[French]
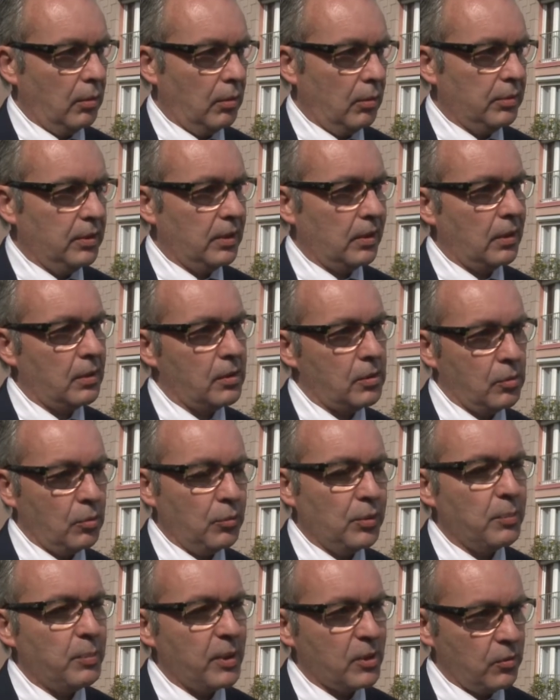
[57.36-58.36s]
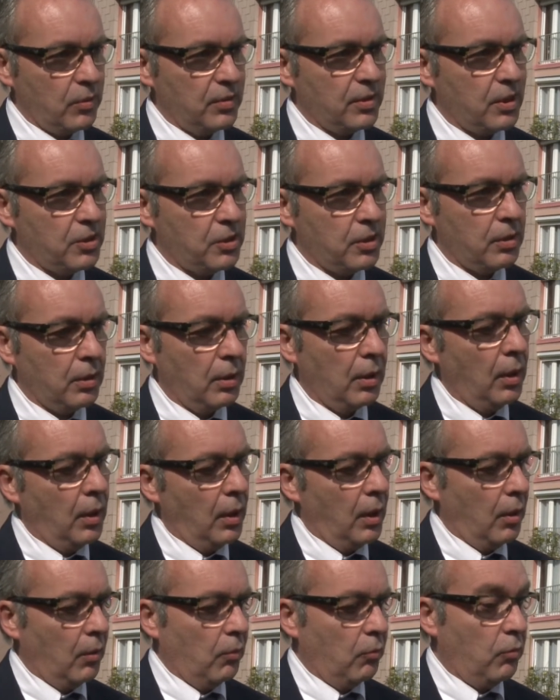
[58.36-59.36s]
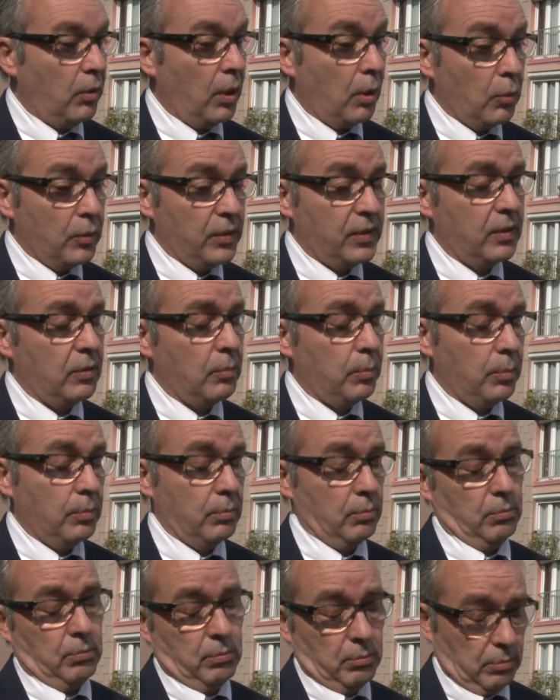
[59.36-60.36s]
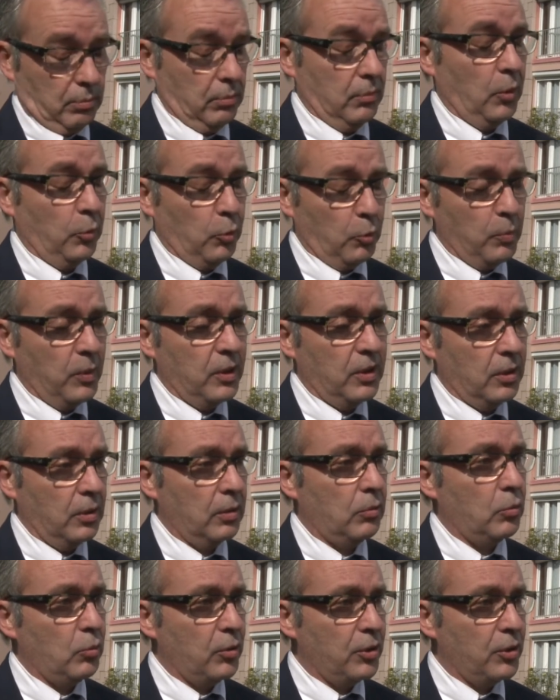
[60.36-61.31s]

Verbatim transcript: en direction des personnes âgées, voire aussi dans notre métier de tous